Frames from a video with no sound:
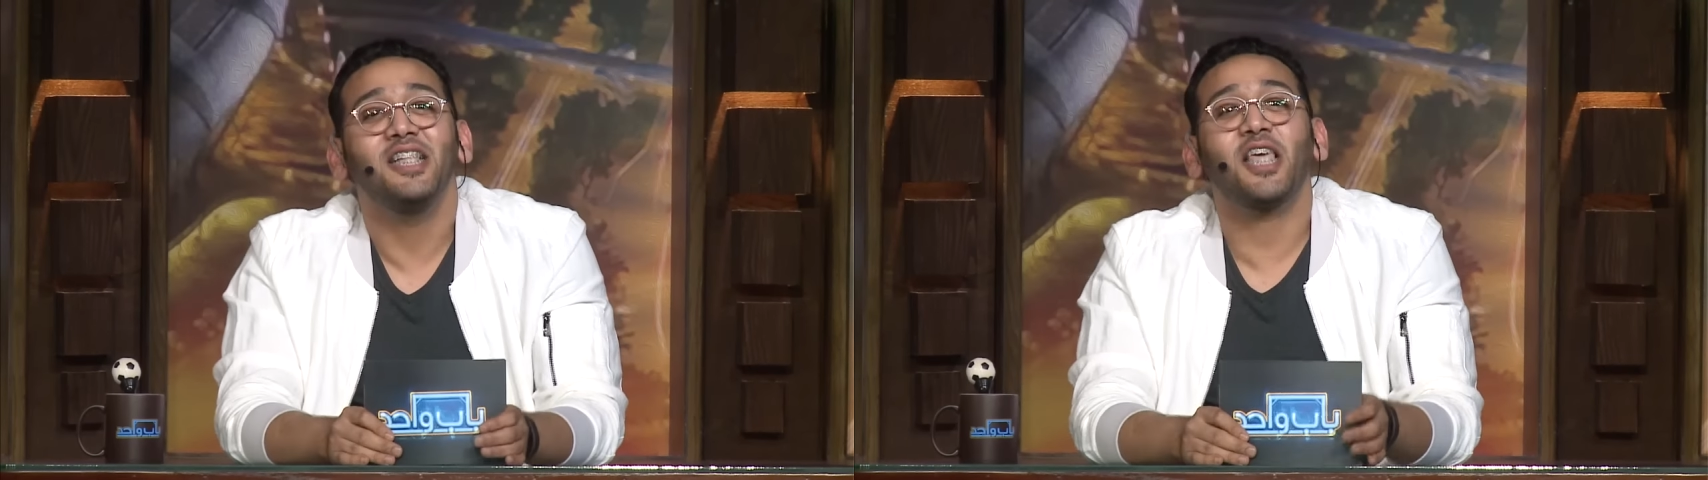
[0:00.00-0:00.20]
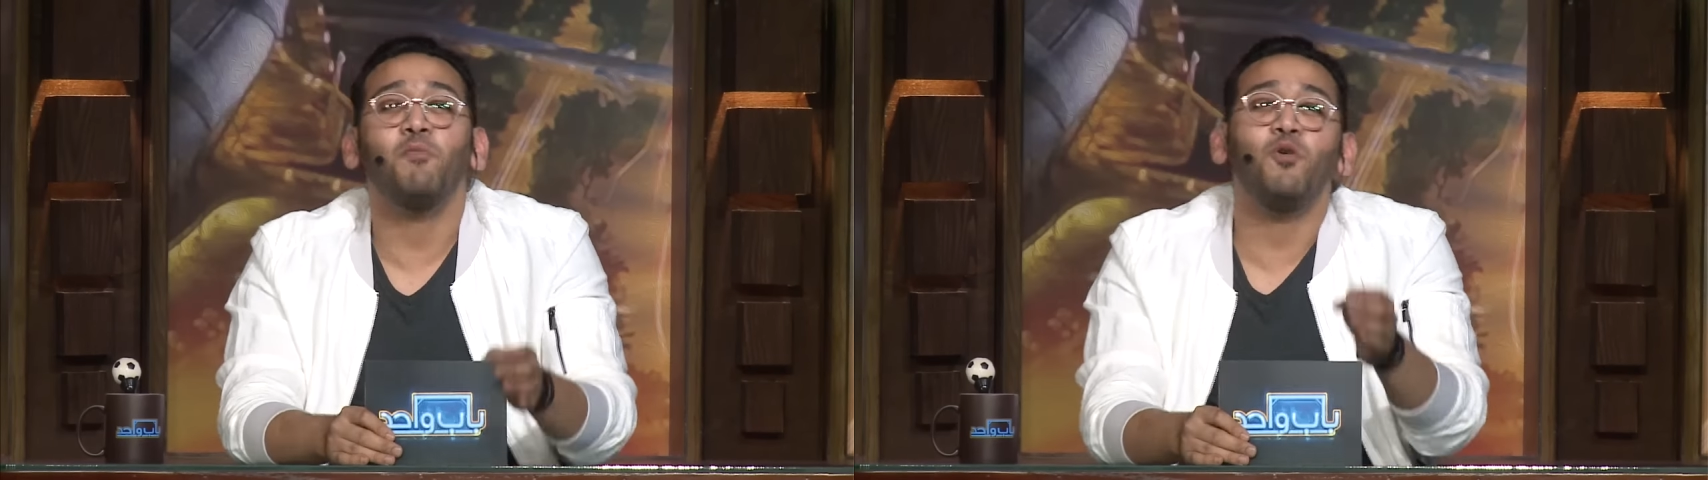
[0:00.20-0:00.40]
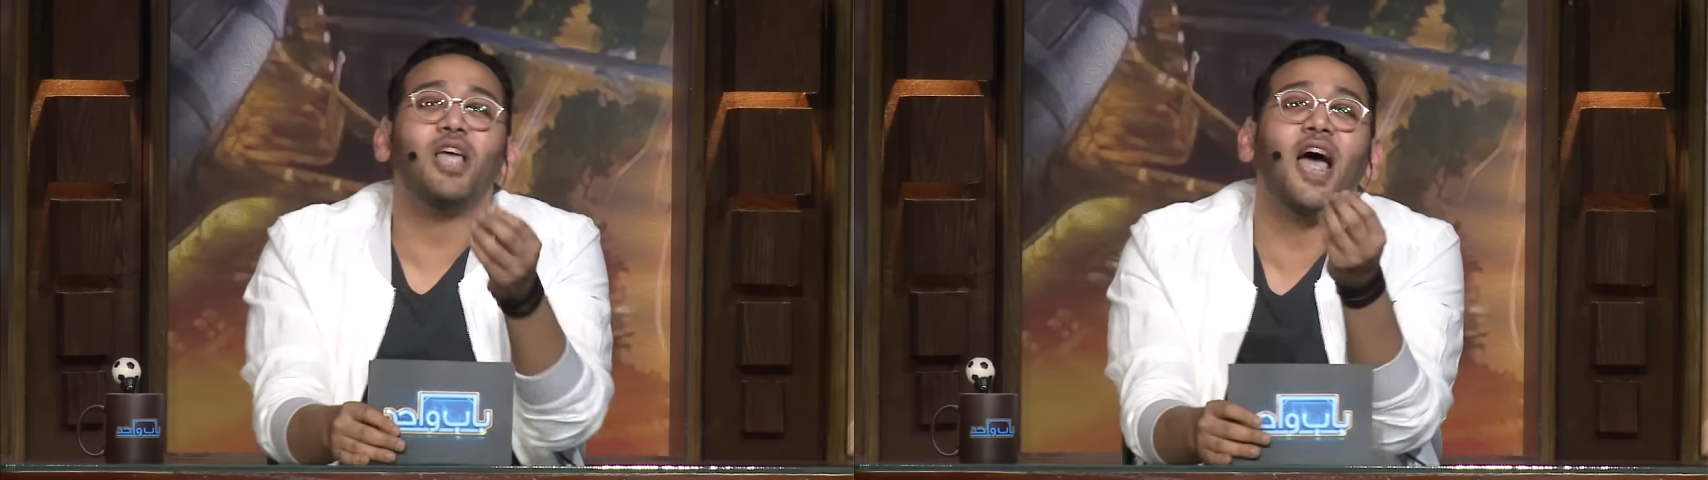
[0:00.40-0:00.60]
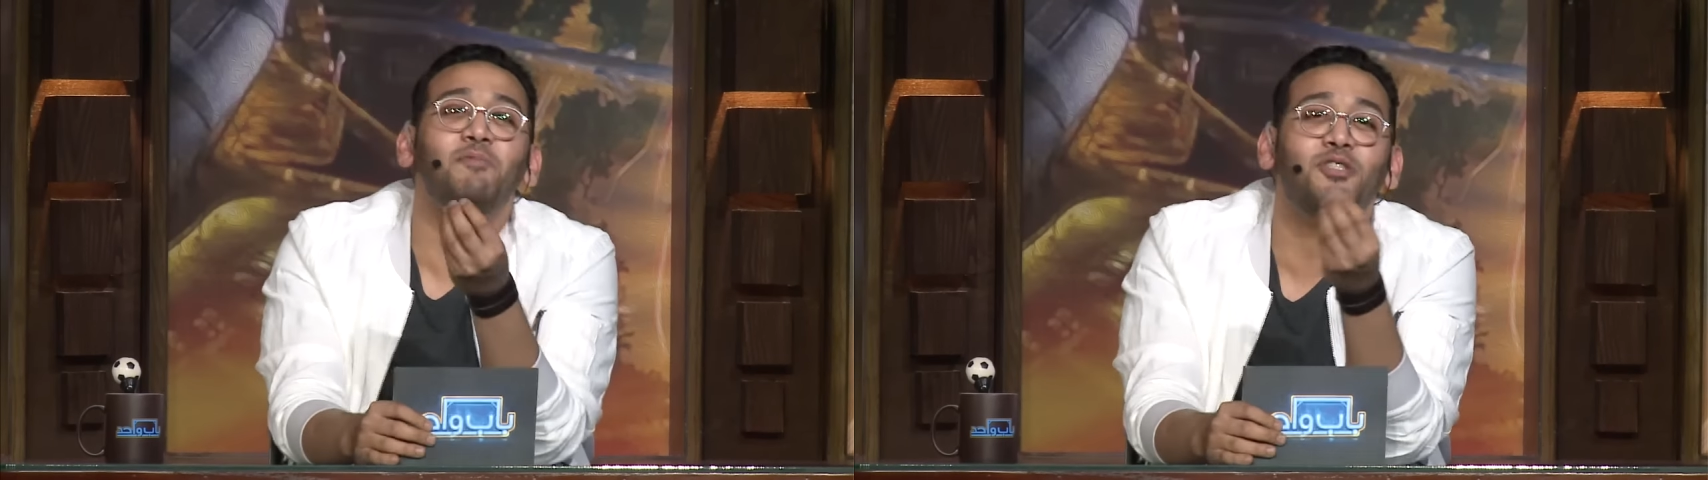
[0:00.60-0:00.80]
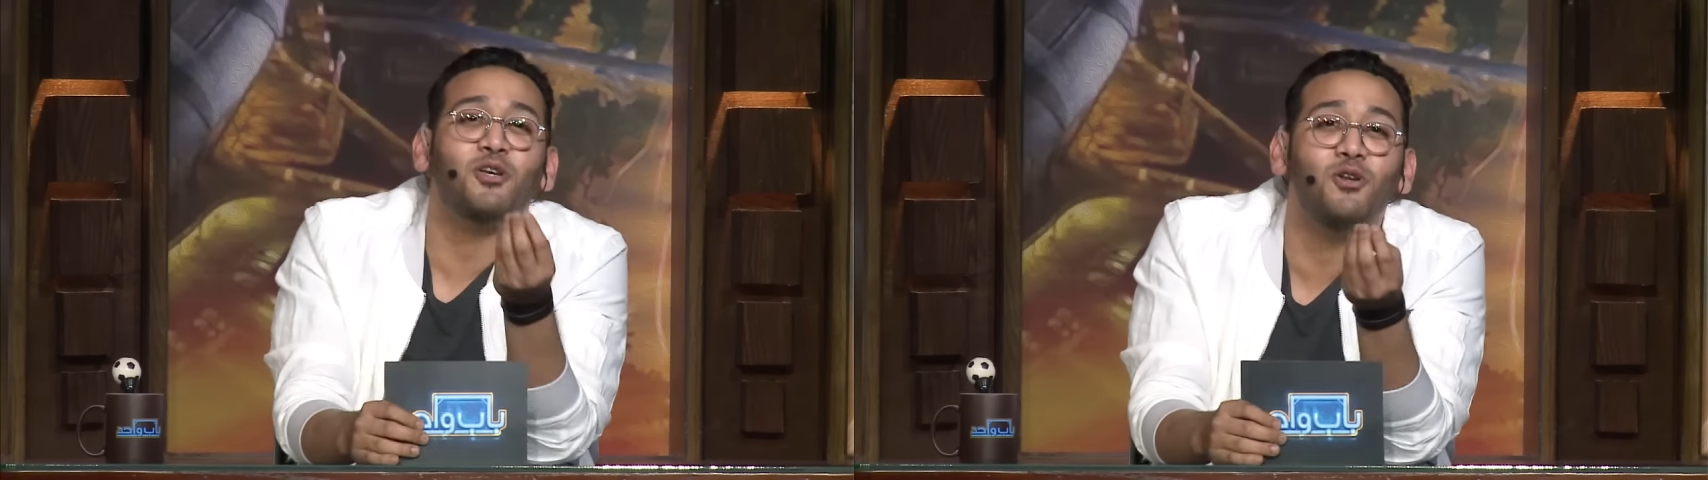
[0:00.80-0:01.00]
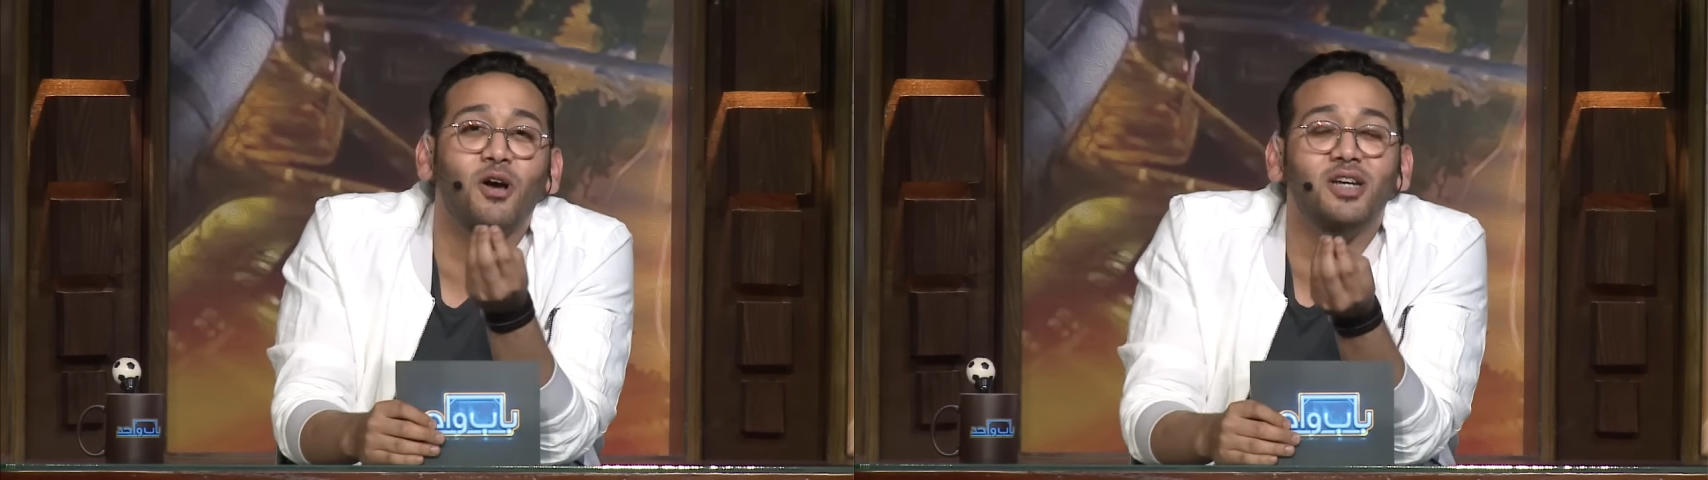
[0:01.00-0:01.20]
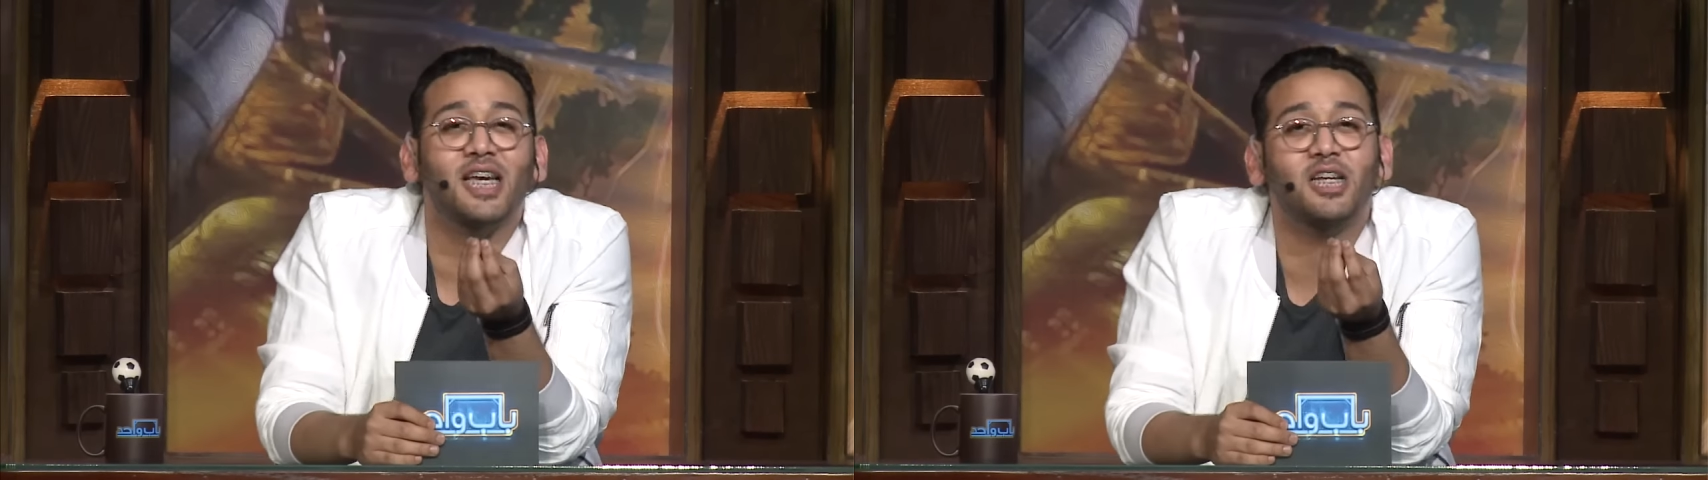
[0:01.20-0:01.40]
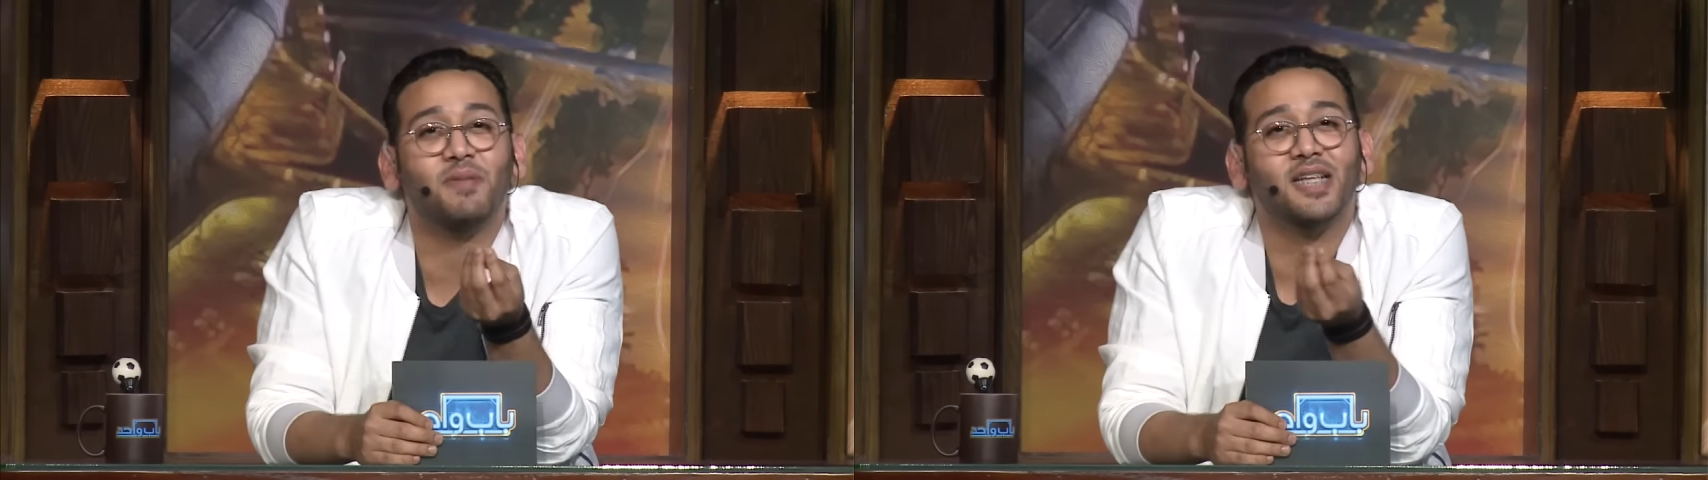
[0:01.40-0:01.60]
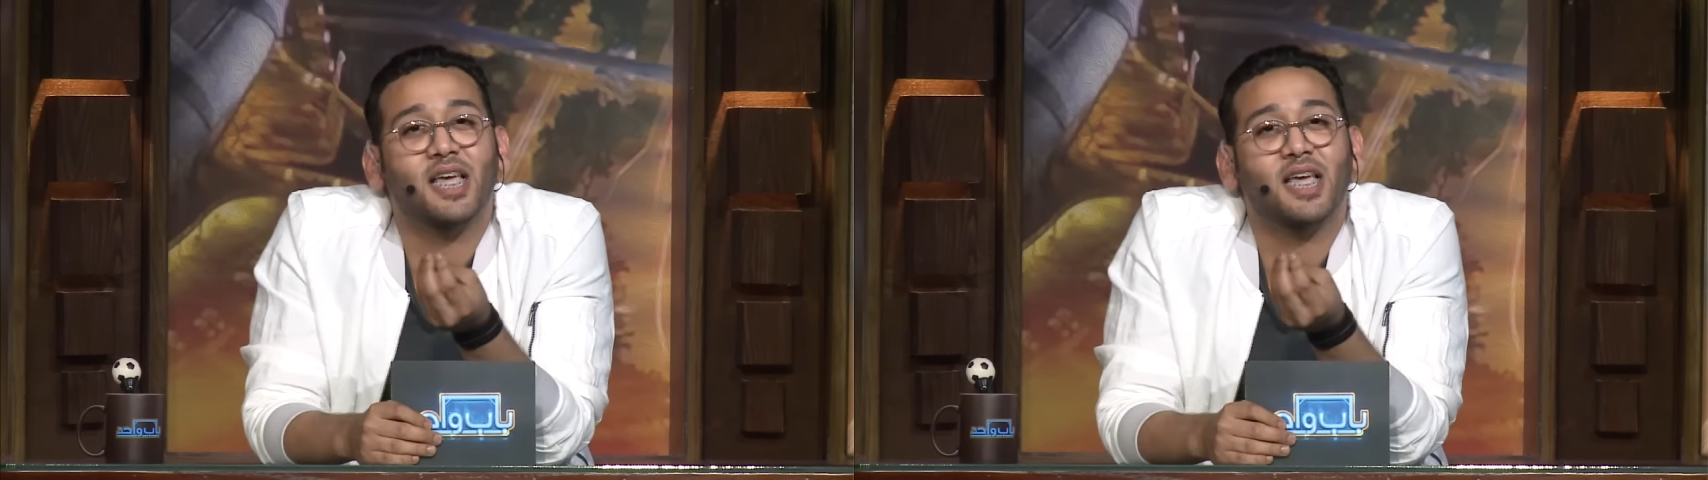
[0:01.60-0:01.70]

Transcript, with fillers: ترى مو دائما التكنولوجيا يا جماعه